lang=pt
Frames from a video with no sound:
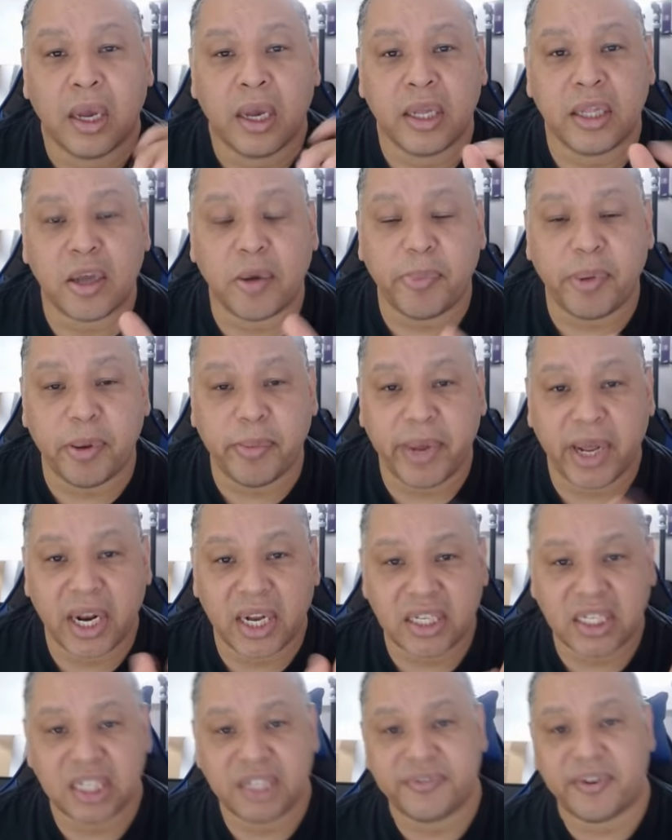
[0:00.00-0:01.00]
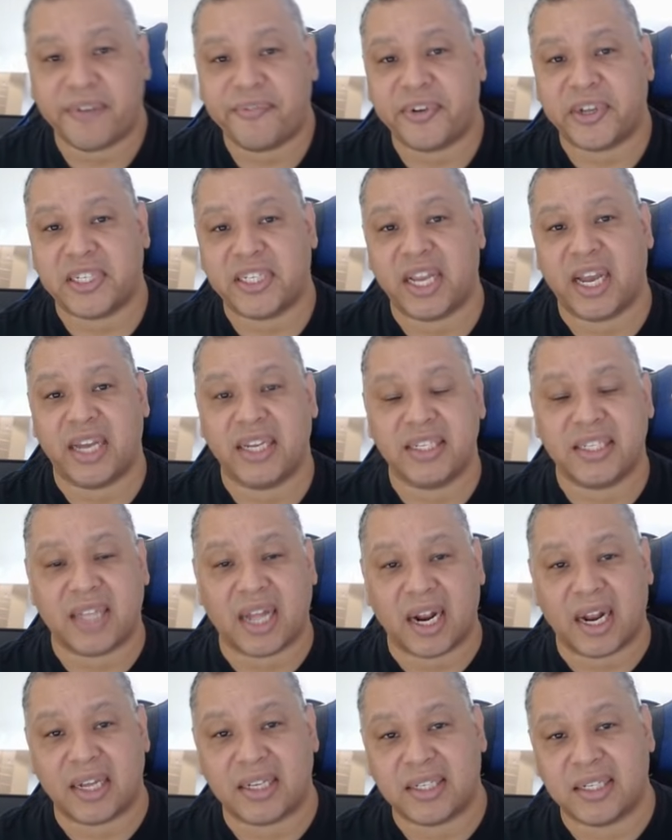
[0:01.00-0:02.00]
Então, primeiro a gente vai fazer a
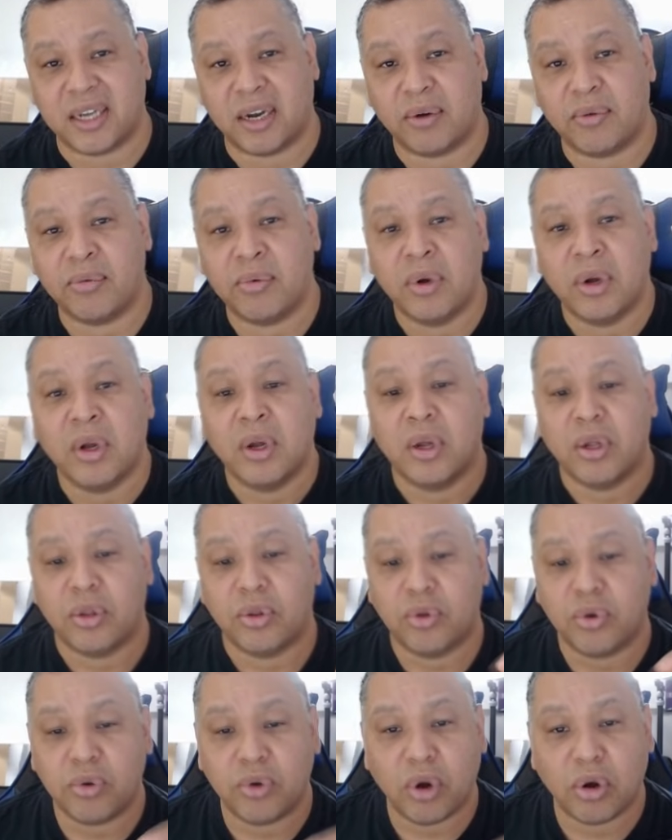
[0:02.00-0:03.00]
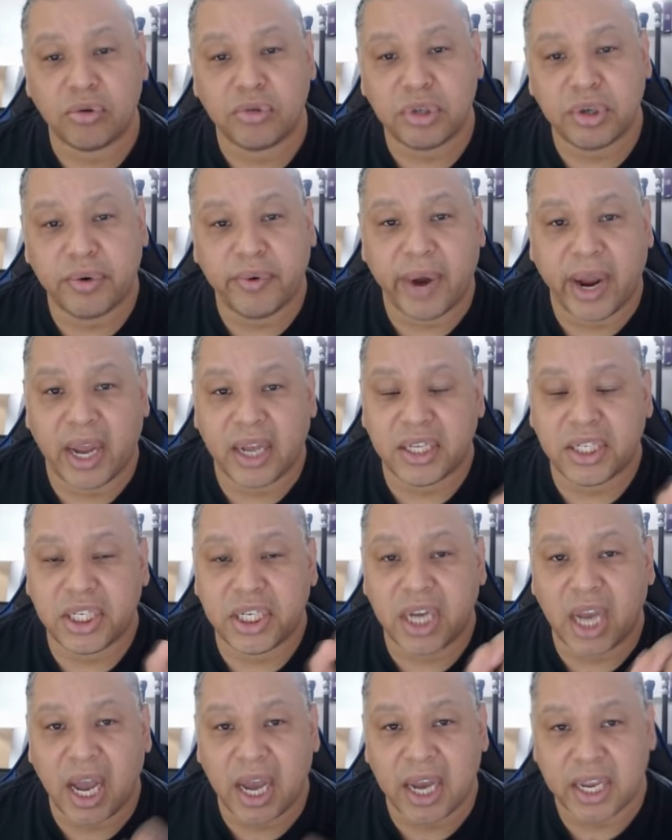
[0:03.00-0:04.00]
instalação do
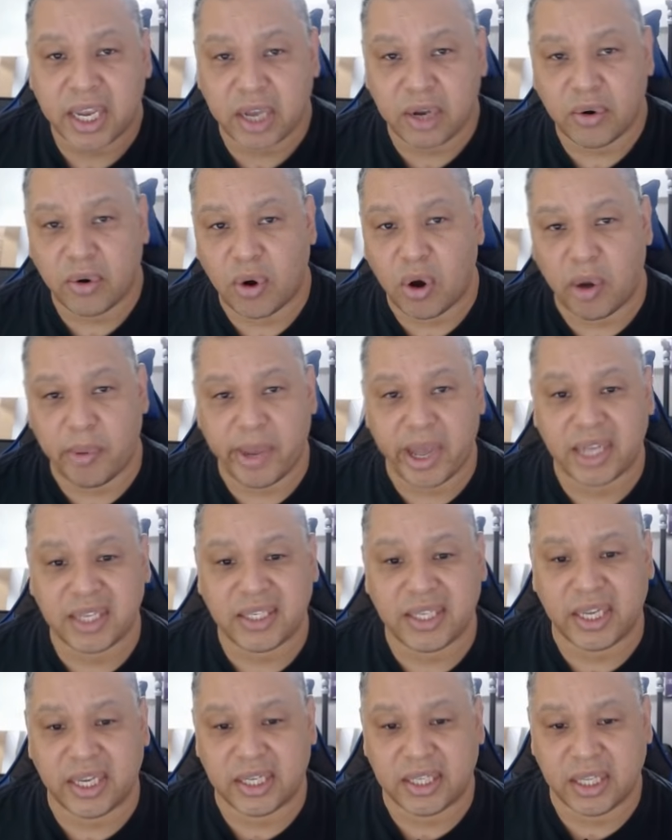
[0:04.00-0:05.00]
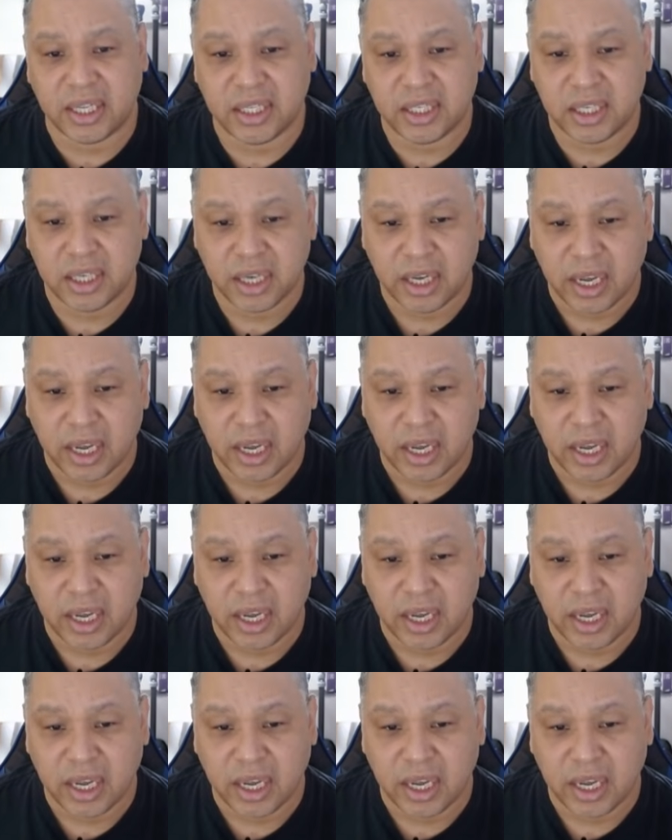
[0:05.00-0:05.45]
Node-RED aqui no Home Assistant.